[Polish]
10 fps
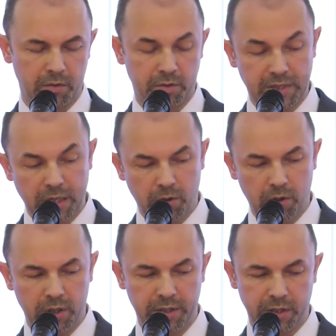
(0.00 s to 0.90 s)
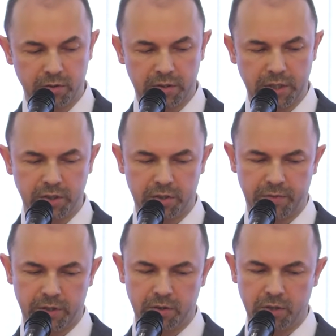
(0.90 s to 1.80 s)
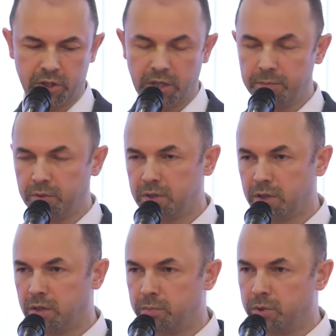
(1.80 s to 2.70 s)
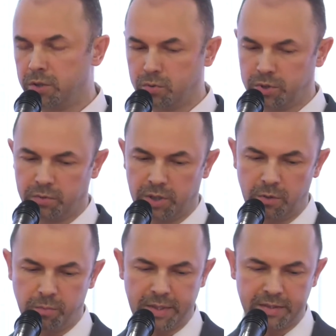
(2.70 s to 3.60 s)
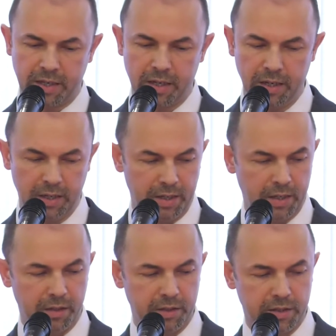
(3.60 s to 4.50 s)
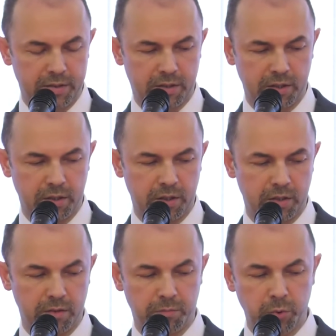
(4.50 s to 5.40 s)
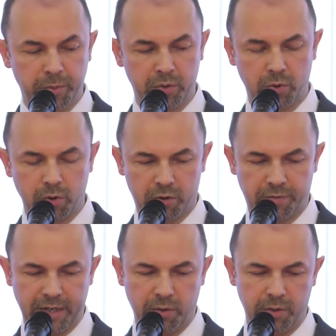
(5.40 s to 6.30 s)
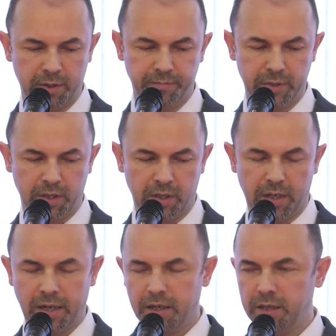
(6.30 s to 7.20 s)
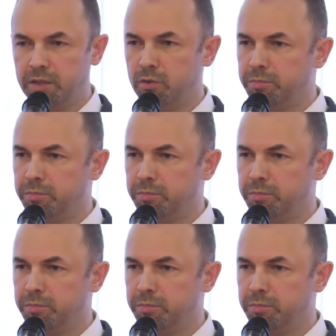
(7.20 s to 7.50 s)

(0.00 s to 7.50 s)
Zostało jednoznacznie stwierdzone, że remont tego budynku się nie opłaca jest y, byłby długotrwały, ale i